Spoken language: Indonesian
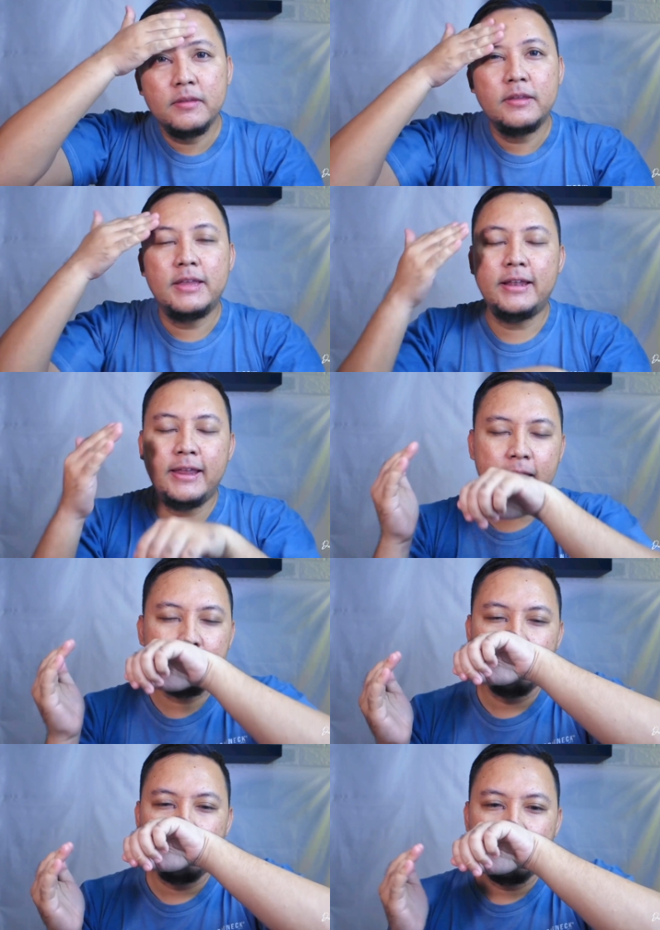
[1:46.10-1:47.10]
Dan dia
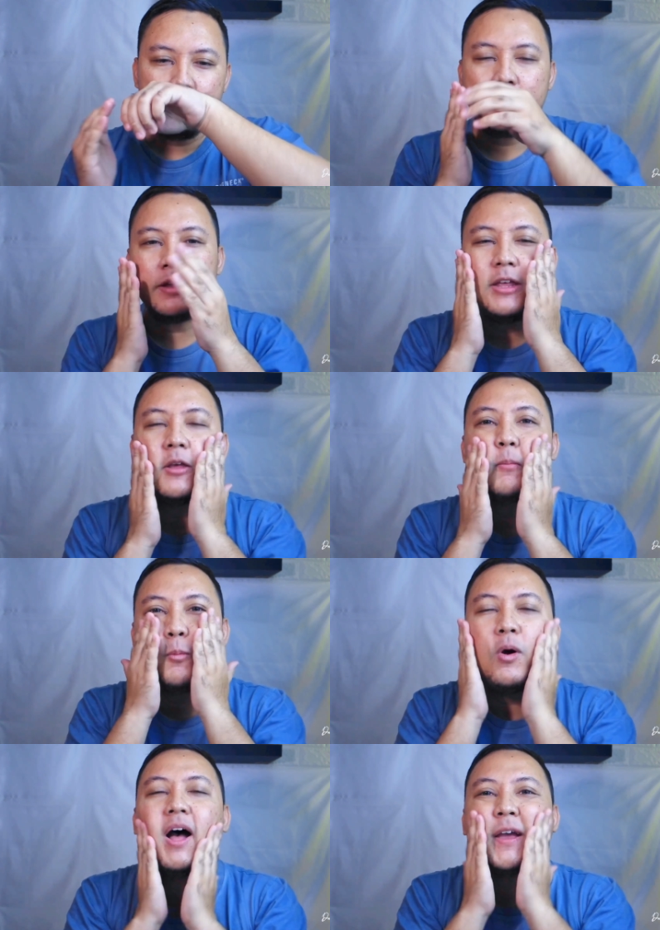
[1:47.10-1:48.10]
tercium
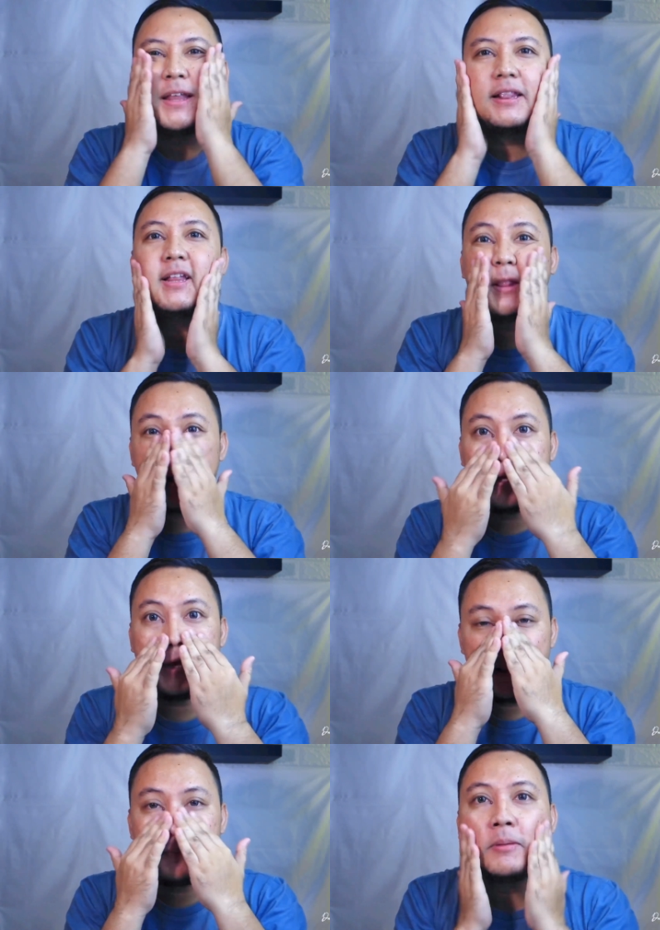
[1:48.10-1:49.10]
wangi
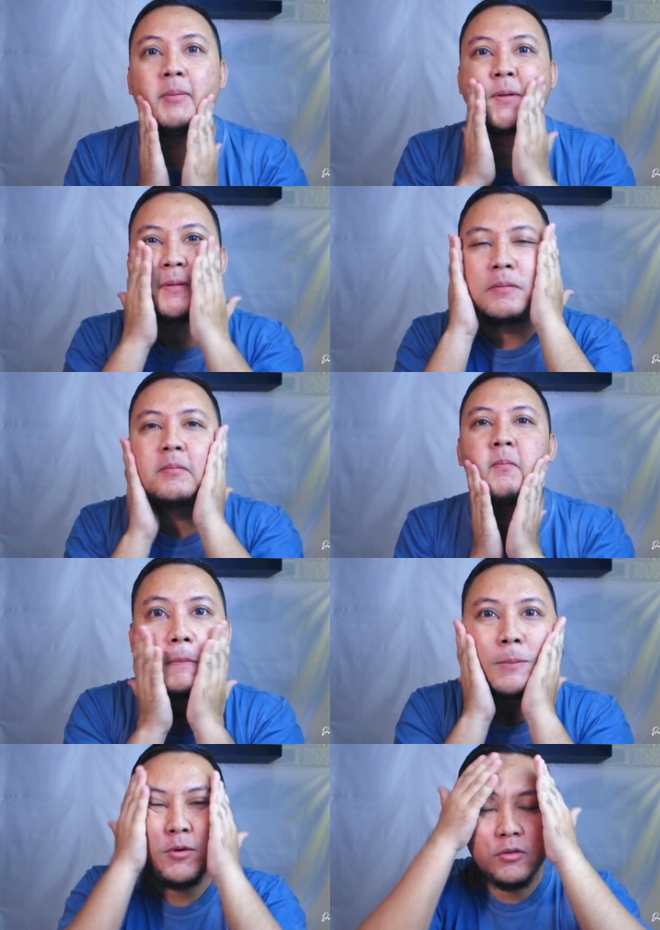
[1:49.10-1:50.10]
titriknya ya, teman-teman.
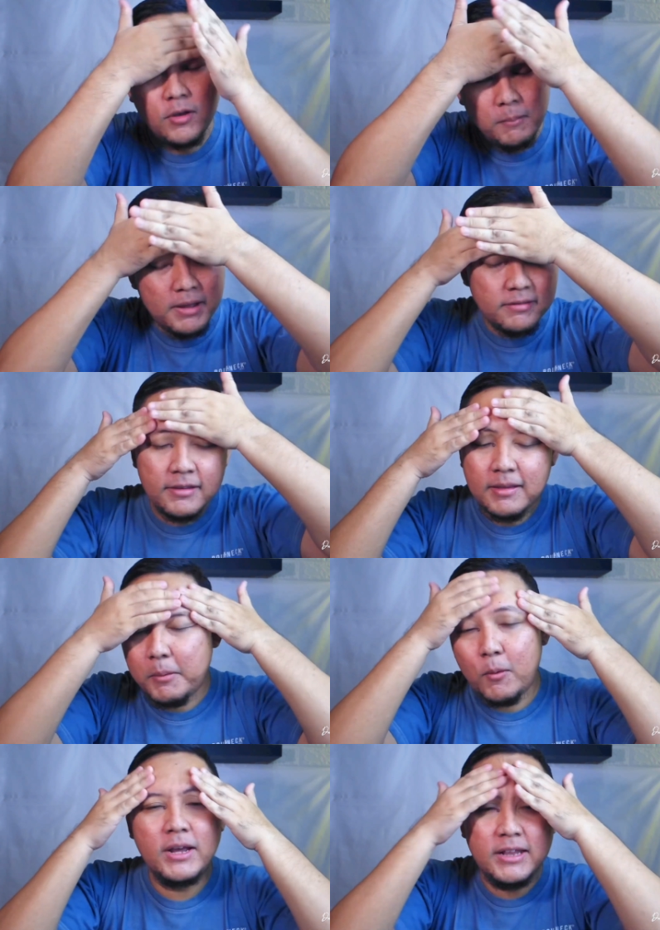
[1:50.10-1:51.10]
Gue suka banget sih
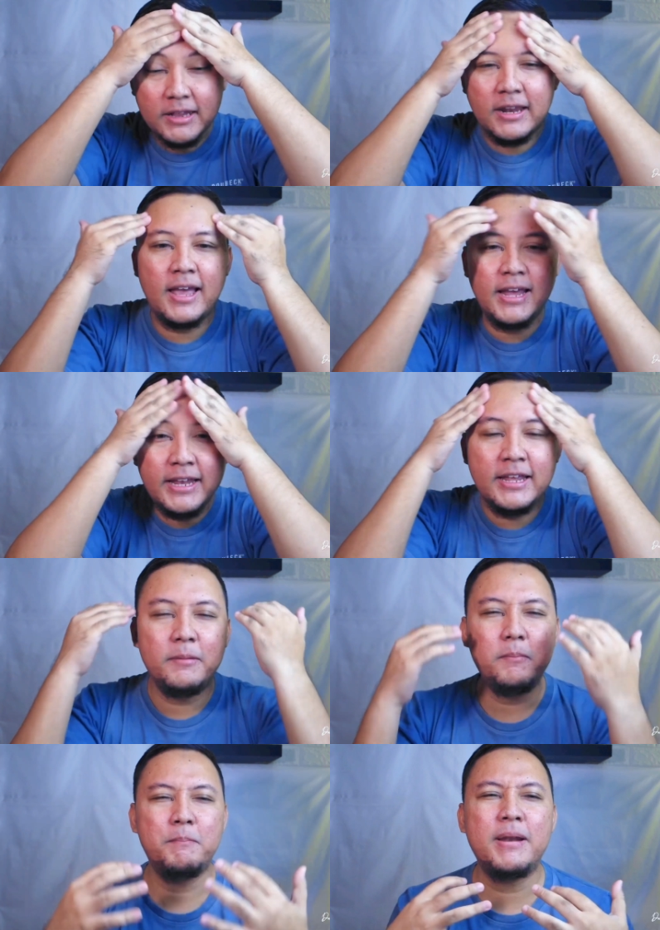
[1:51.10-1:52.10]
sama wangi titrik kayak gini,
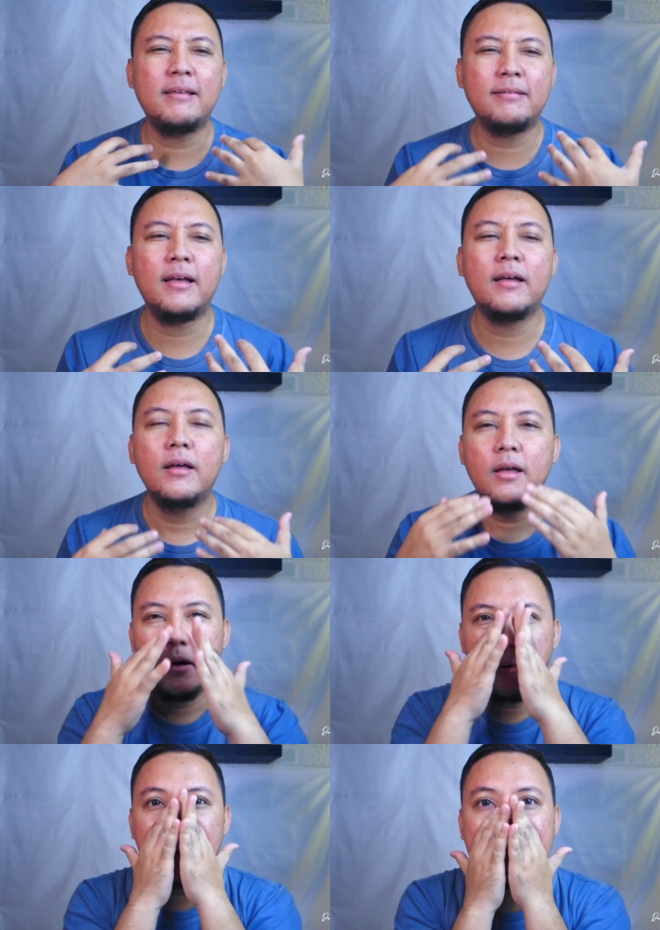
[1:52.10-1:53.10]
berasa
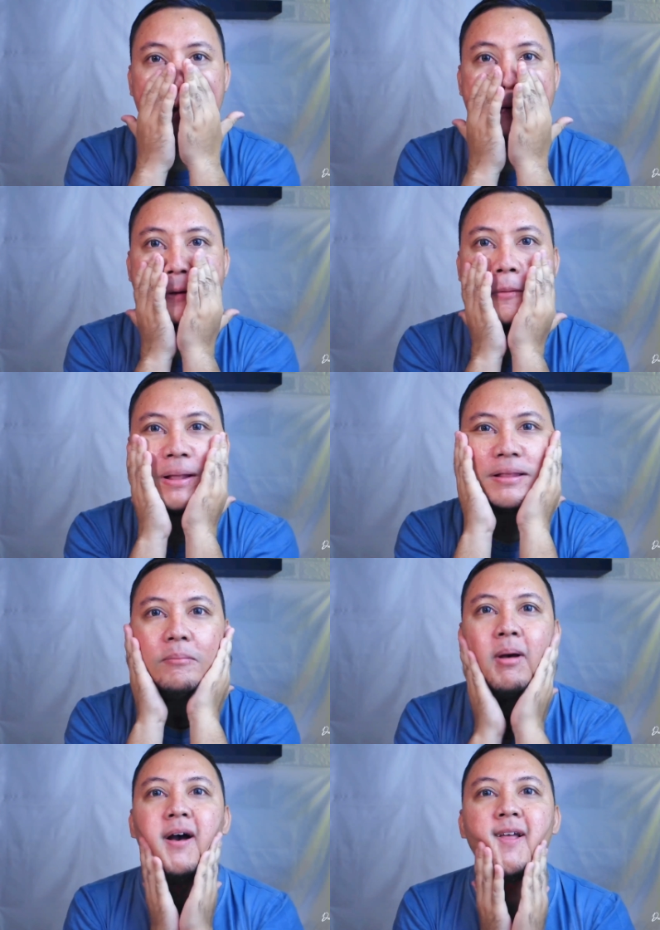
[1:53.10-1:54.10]
kulit tuh lagi
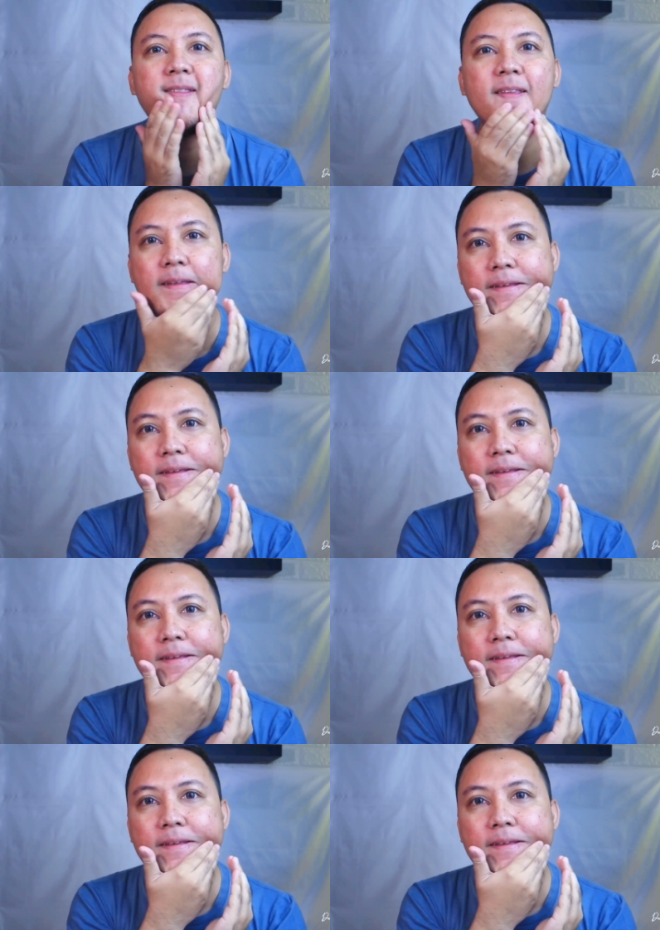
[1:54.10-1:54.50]
diobatin banget